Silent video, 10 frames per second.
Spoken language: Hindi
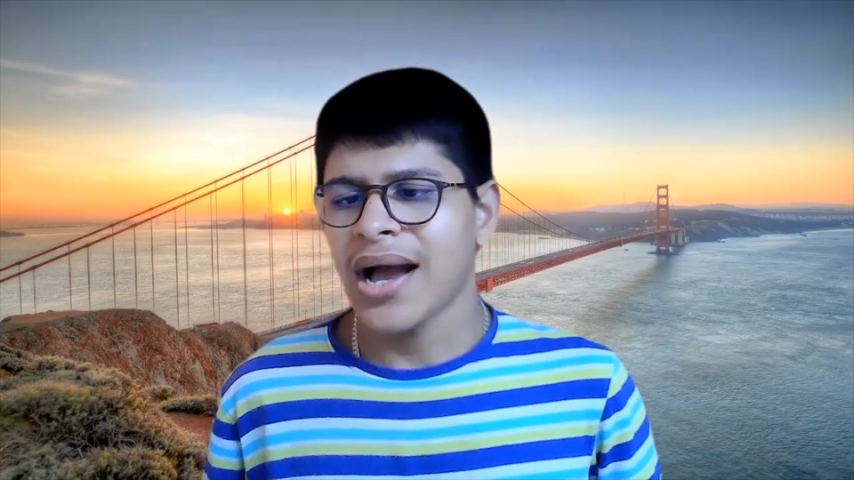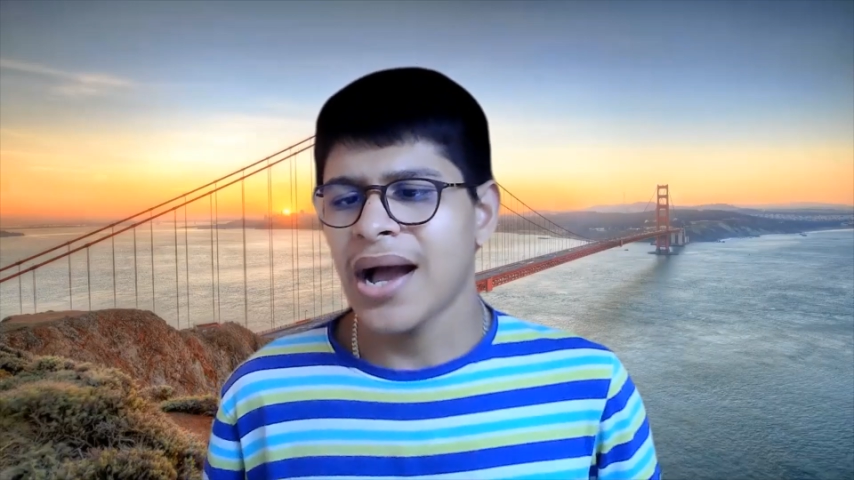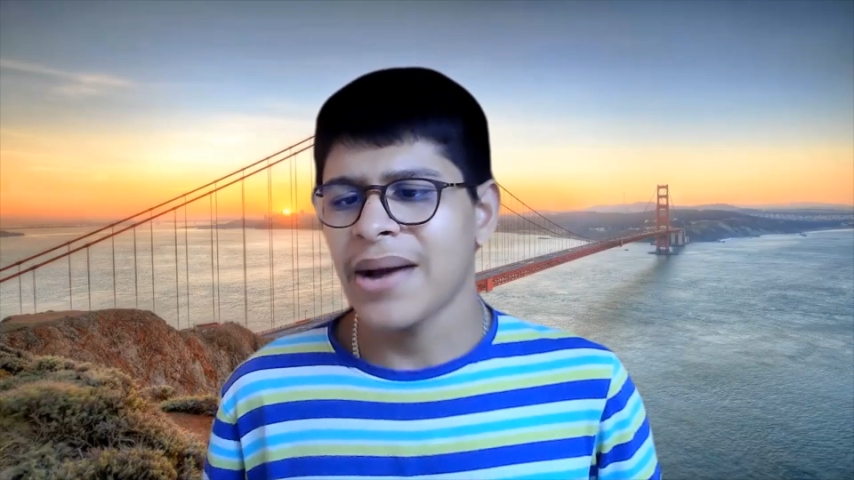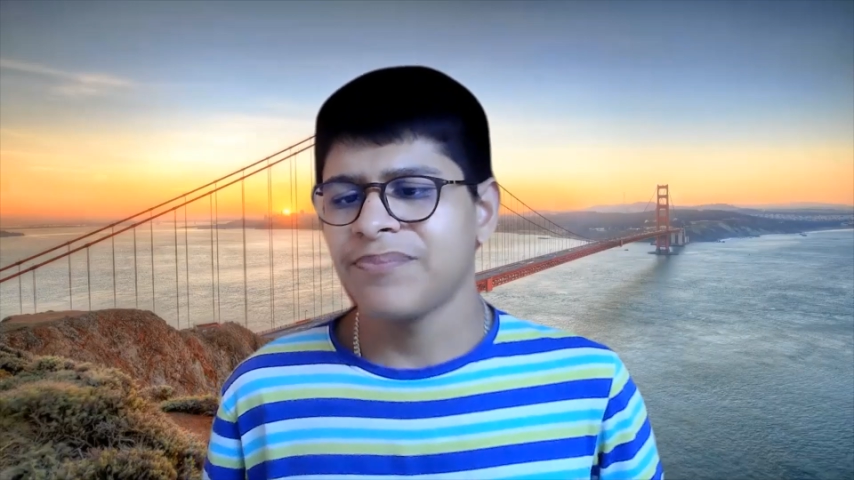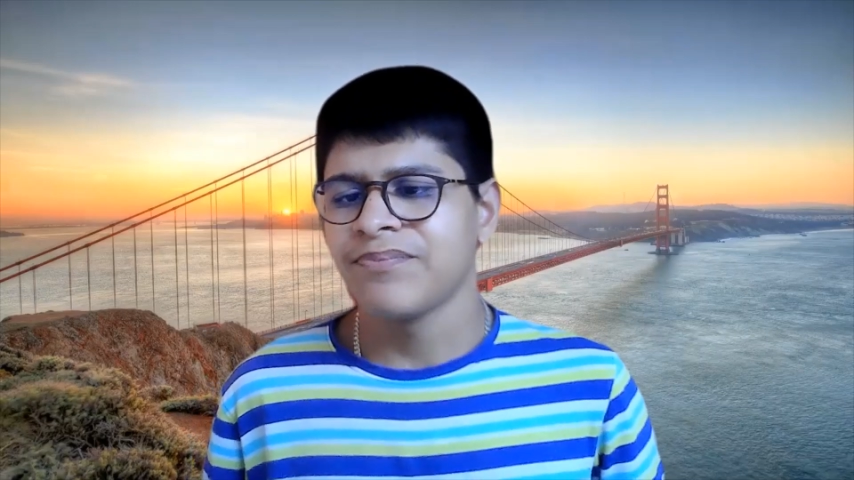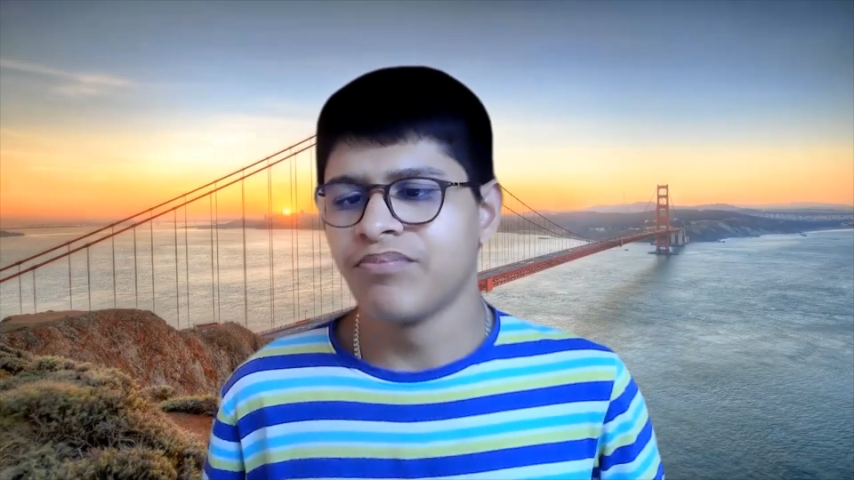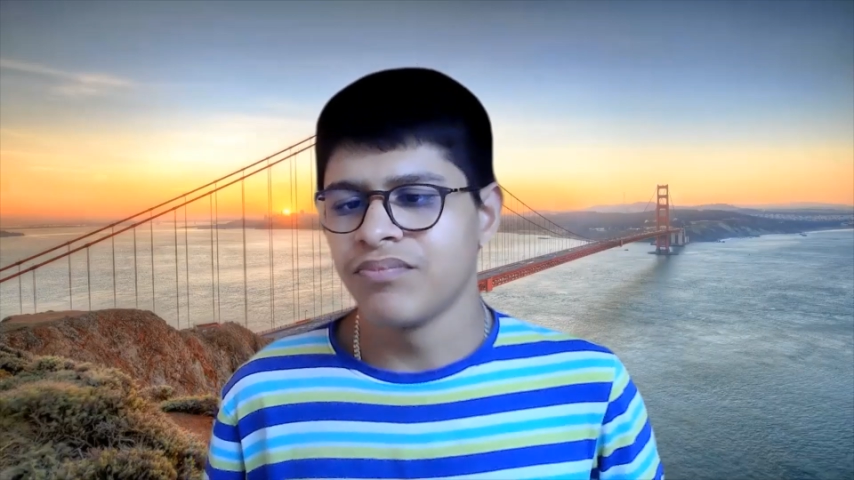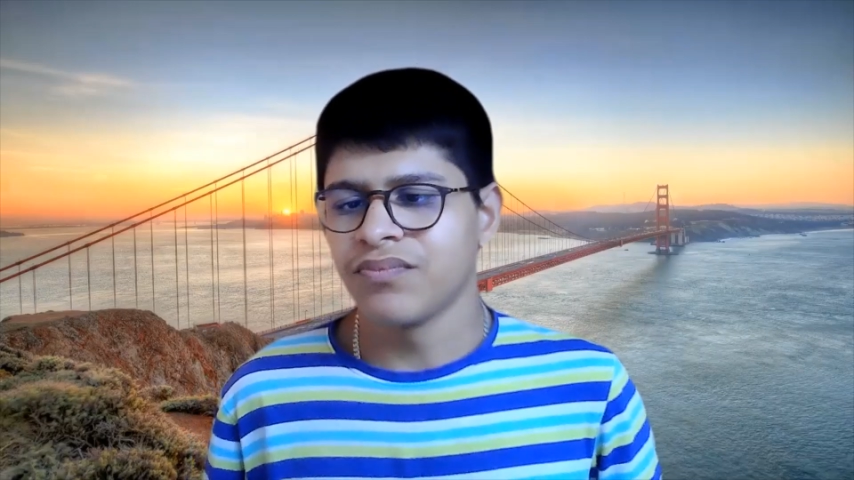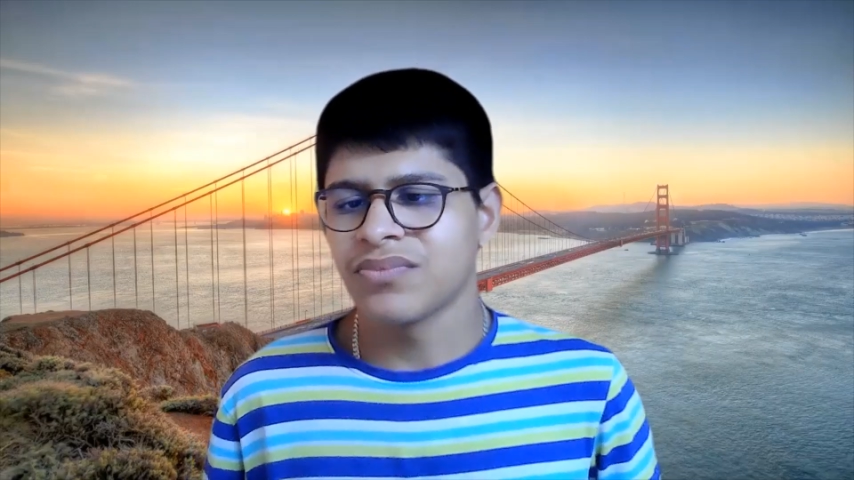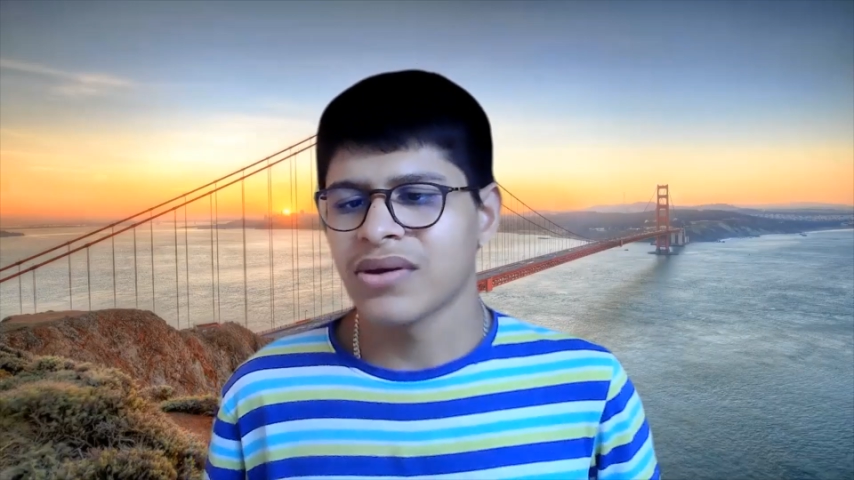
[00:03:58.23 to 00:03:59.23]
आप
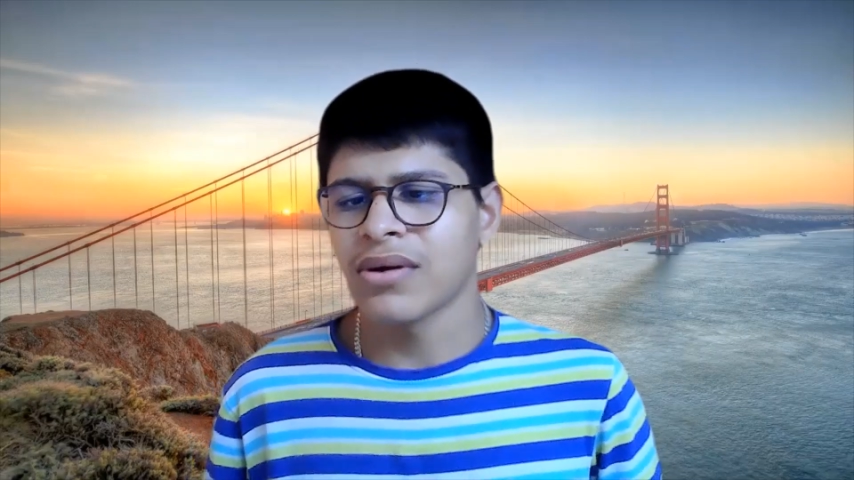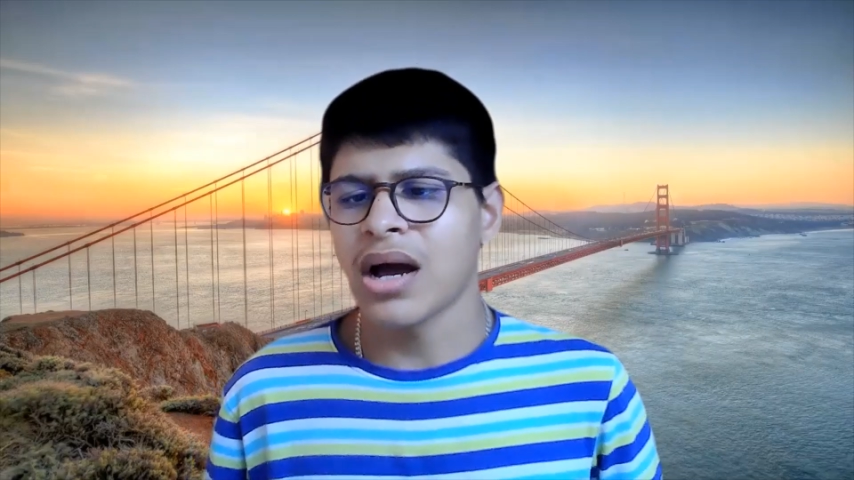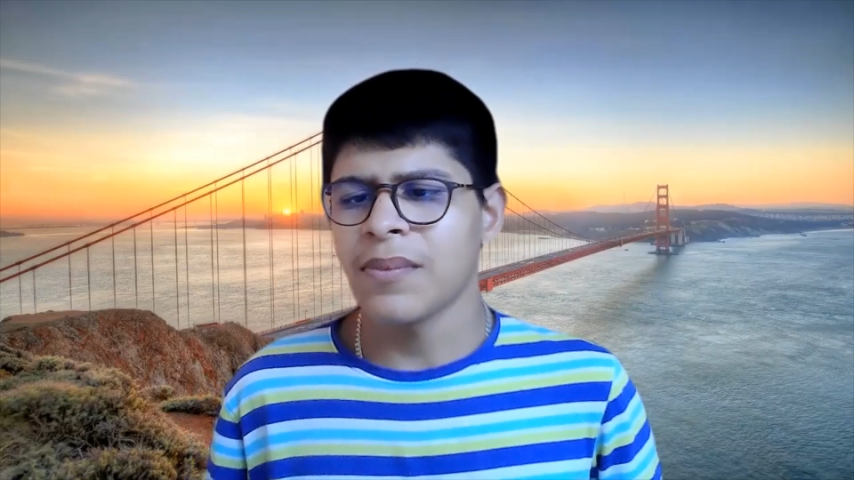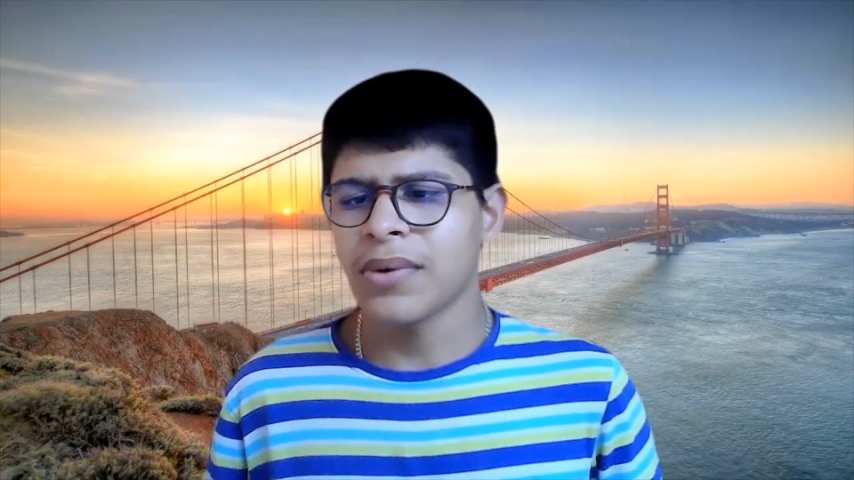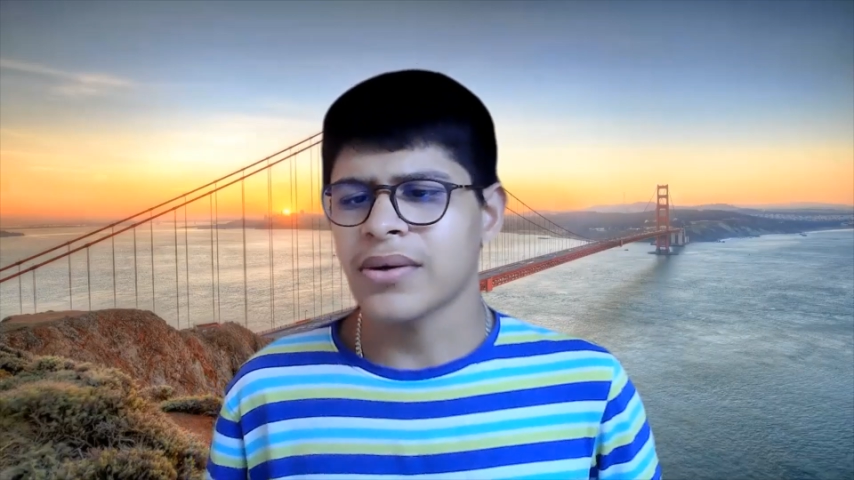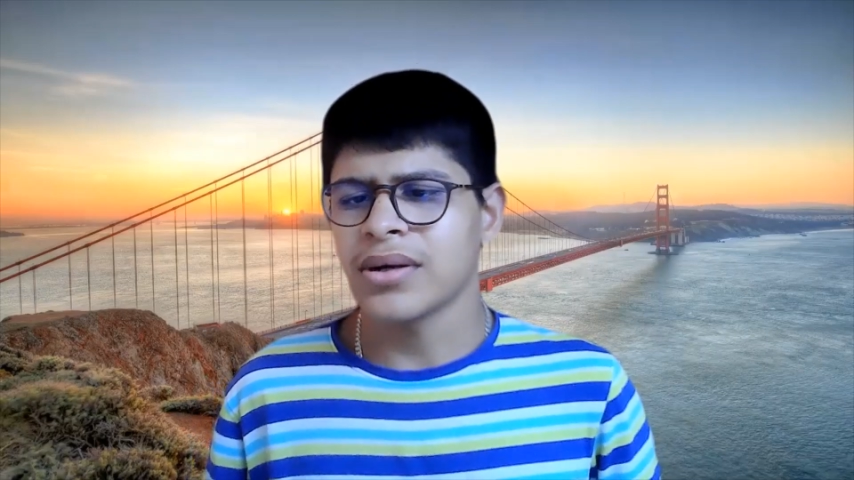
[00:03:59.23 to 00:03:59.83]
वहाँ पर